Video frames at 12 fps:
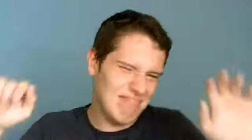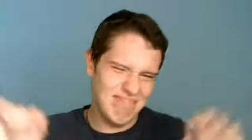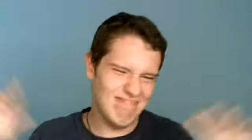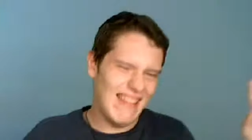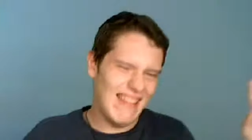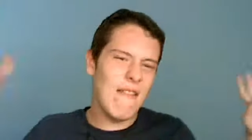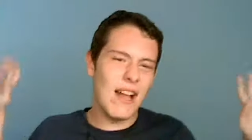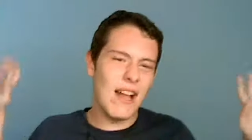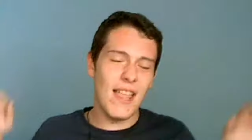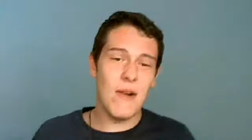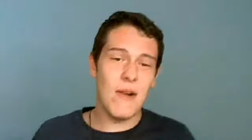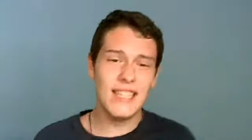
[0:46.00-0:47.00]
Da igual, da
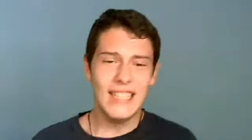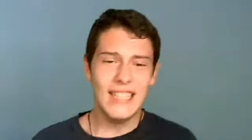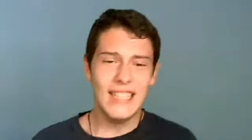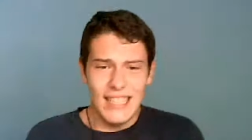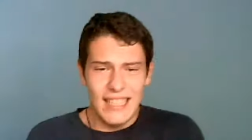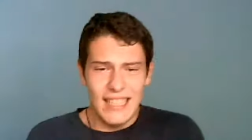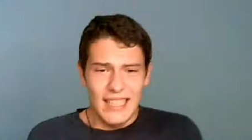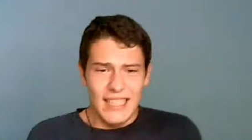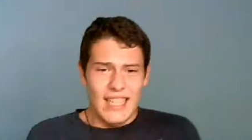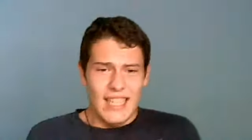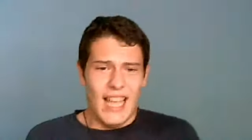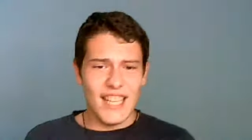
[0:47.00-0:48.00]
igual.
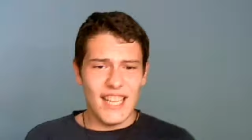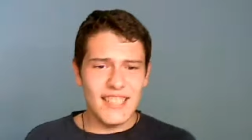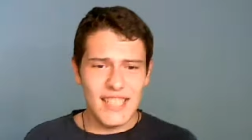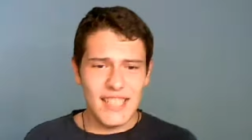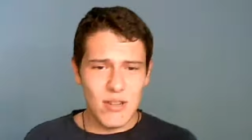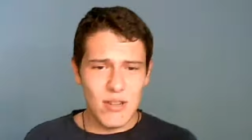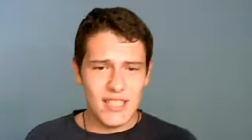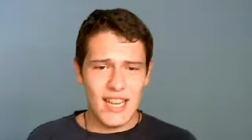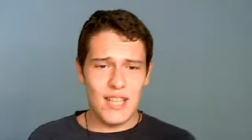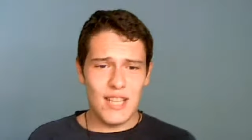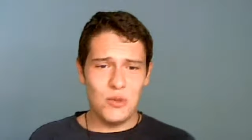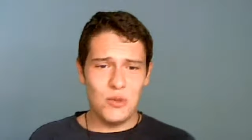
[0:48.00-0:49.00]
Ese no es el
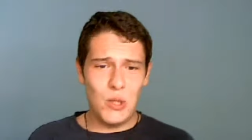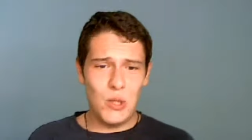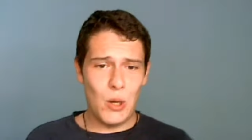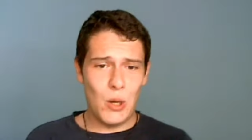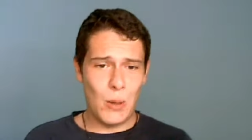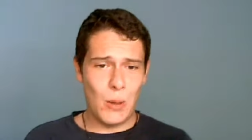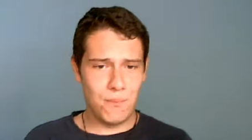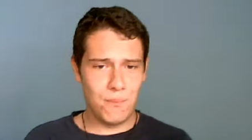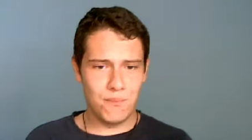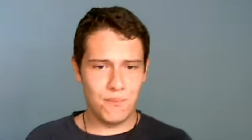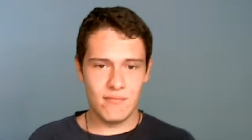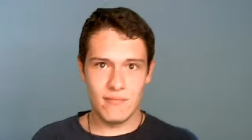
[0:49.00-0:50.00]
asunto.
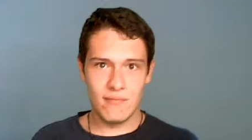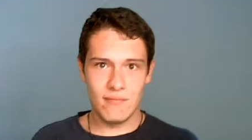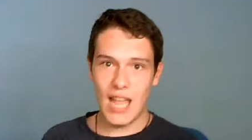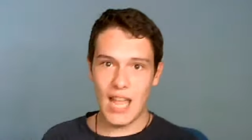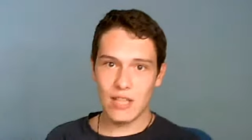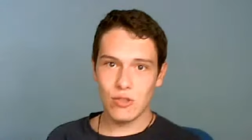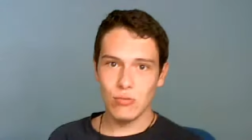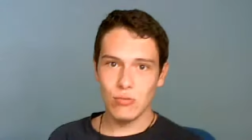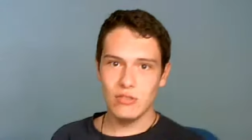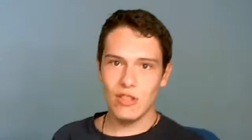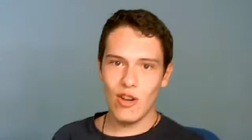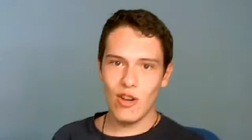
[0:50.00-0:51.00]
El
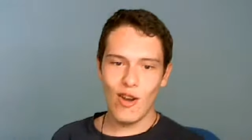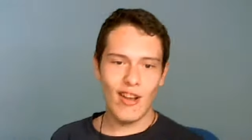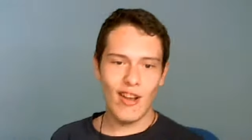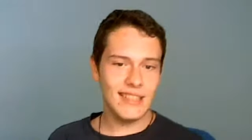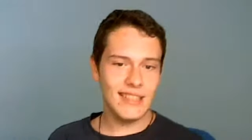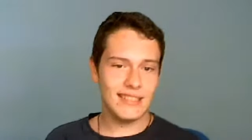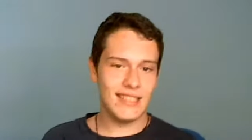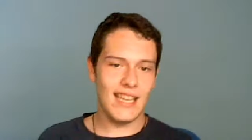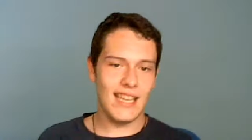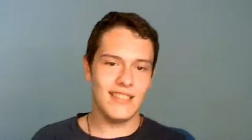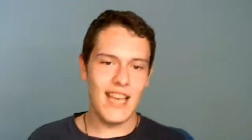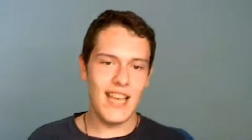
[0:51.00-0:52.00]
asunto es
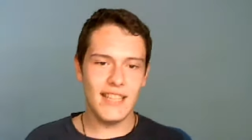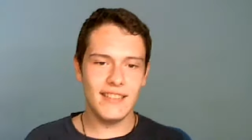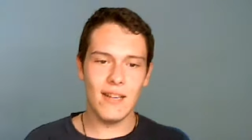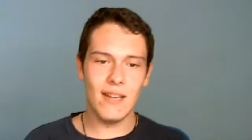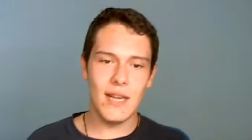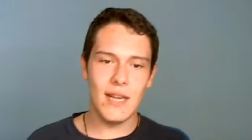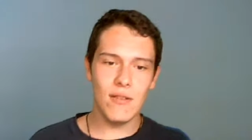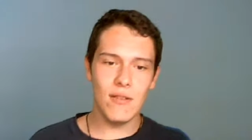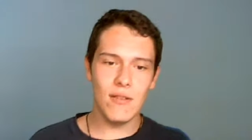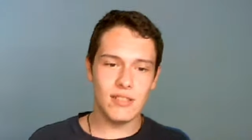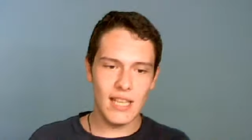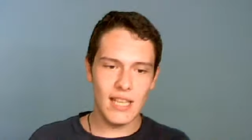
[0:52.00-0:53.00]
que ya he terminado
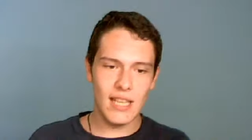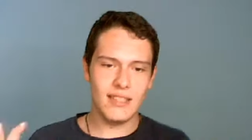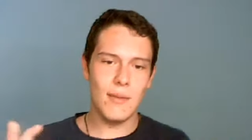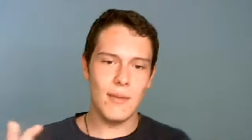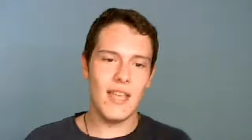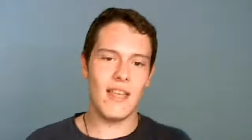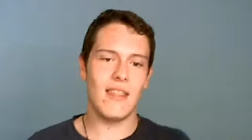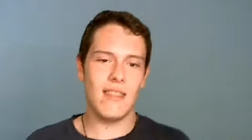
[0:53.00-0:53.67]
selectividad.